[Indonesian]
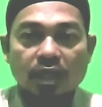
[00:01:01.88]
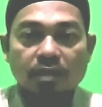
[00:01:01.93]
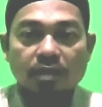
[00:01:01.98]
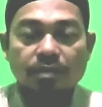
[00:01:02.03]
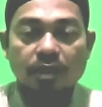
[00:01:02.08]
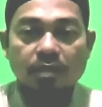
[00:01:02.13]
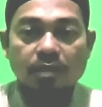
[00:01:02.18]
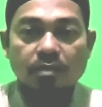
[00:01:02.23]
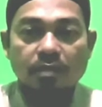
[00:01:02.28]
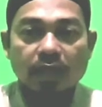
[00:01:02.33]
ke
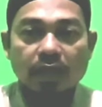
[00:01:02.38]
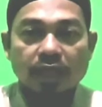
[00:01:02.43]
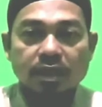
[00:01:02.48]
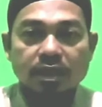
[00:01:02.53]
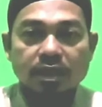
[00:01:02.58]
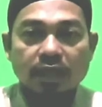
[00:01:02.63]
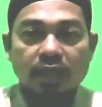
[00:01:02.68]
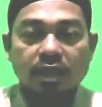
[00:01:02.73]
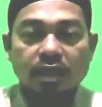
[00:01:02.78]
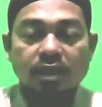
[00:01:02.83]

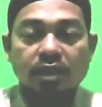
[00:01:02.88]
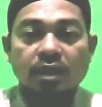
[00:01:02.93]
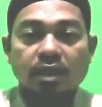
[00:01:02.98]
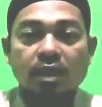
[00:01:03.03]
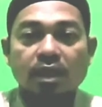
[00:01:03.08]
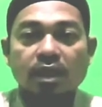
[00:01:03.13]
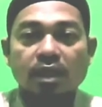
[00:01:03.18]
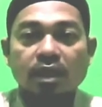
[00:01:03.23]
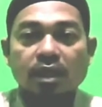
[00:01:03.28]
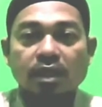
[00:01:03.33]
pembahasan
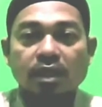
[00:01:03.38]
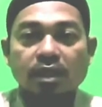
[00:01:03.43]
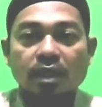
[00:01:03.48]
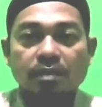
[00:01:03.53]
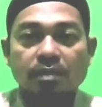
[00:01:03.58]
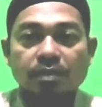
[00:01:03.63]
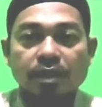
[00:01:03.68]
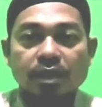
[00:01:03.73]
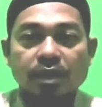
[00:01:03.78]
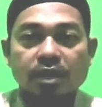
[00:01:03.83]

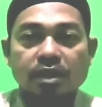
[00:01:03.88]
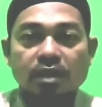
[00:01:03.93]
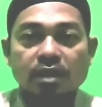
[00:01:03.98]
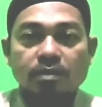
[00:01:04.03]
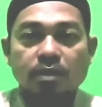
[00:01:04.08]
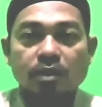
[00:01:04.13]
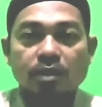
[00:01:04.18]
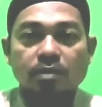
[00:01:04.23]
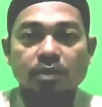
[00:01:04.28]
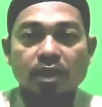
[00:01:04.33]
Tapi
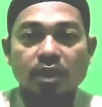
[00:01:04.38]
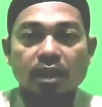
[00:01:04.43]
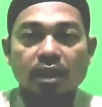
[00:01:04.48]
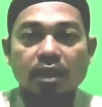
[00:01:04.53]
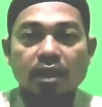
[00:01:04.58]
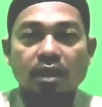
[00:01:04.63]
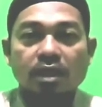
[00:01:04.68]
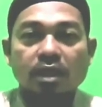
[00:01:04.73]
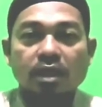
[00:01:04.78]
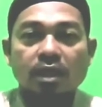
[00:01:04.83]

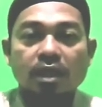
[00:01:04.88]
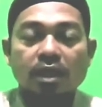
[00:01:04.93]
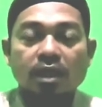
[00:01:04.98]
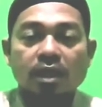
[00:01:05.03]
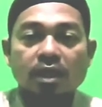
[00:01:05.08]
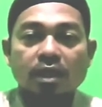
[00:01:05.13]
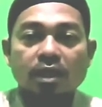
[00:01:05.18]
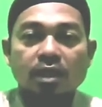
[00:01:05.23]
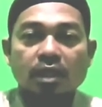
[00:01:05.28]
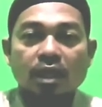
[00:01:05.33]
sebelumnya
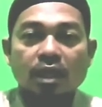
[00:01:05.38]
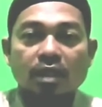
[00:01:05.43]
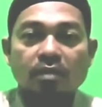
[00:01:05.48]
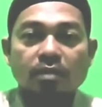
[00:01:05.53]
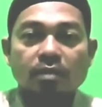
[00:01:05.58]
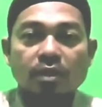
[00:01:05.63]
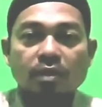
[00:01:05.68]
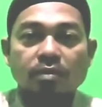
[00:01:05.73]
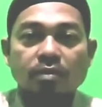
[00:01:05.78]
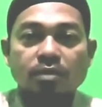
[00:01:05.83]
yang
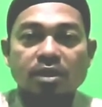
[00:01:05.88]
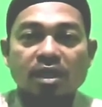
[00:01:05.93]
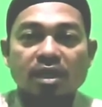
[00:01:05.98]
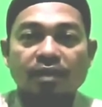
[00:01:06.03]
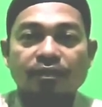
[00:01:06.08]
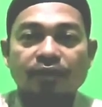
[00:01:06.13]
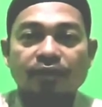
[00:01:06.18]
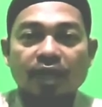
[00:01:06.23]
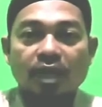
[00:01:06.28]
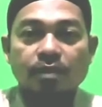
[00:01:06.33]
belum
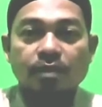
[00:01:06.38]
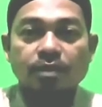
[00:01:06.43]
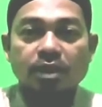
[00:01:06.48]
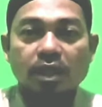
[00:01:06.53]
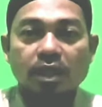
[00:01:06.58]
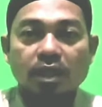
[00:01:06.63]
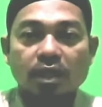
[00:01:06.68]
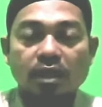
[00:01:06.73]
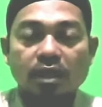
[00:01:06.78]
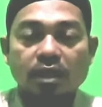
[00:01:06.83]
subscribe
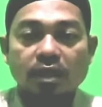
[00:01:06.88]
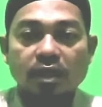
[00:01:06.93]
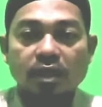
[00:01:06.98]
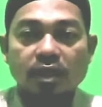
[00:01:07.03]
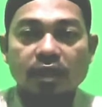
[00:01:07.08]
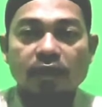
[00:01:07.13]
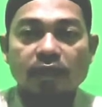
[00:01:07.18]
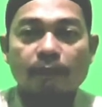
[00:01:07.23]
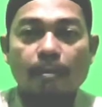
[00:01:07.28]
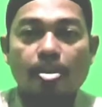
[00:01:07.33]
channel
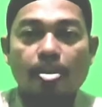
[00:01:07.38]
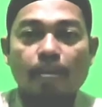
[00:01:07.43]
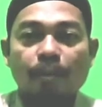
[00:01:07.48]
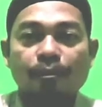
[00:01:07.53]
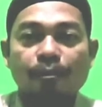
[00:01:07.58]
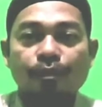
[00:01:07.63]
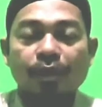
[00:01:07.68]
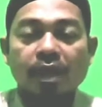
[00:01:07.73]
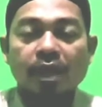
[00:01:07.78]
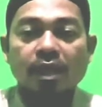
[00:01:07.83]
ini
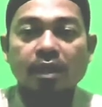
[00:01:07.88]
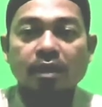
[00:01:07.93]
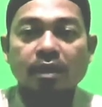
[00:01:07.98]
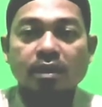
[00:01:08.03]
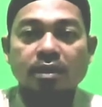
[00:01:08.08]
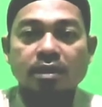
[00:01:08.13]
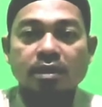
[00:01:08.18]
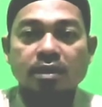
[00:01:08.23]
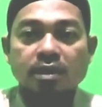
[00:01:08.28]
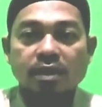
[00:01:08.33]

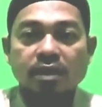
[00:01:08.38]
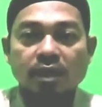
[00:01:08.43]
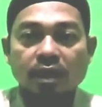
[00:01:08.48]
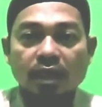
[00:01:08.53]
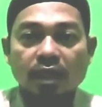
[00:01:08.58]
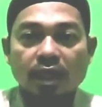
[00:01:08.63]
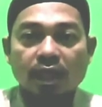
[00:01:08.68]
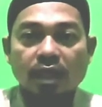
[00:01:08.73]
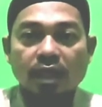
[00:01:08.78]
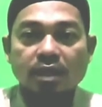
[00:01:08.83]

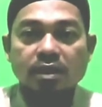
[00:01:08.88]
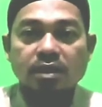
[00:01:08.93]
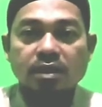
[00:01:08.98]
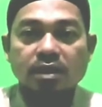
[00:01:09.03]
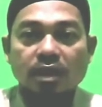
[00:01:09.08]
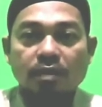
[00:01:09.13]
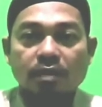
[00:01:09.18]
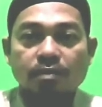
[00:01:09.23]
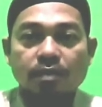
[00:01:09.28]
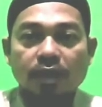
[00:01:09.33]
Segera
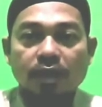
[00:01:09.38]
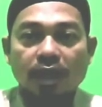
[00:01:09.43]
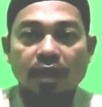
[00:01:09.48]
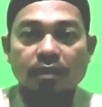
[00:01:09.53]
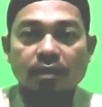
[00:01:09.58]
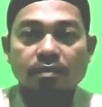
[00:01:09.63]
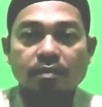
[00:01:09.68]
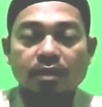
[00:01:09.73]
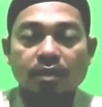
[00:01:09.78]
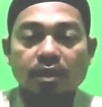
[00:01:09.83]

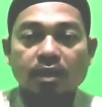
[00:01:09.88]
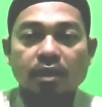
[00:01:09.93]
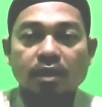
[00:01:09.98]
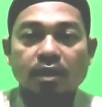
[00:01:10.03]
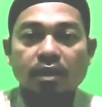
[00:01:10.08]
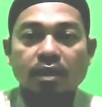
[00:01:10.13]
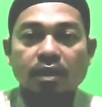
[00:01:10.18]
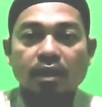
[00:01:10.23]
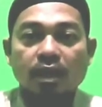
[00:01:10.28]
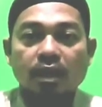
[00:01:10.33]
subscribe
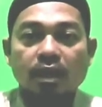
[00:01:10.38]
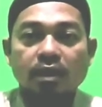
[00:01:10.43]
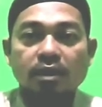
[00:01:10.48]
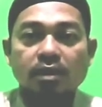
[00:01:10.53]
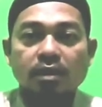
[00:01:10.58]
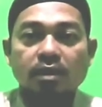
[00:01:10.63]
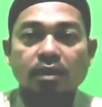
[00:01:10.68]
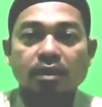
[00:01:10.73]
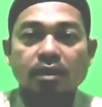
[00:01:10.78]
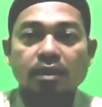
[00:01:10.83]

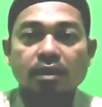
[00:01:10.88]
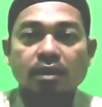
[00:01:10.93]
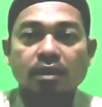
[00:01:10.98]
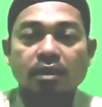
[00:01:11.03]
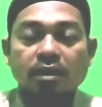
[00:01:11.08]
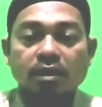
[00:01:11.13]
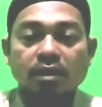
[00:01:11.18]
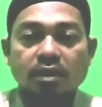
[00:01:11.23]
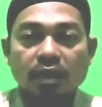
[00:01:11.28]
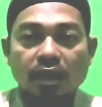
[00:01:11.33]
dan
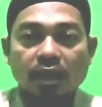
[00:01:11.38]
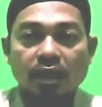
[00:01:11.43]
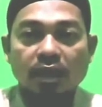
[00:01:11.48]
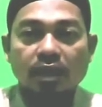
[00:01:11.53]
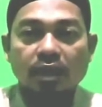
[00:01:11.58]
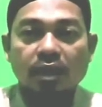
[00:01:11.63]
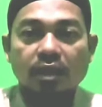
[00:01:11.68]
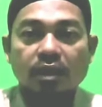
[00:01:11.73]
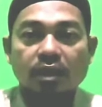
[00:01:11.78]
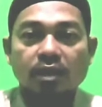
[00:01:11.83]

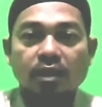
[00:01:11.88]
share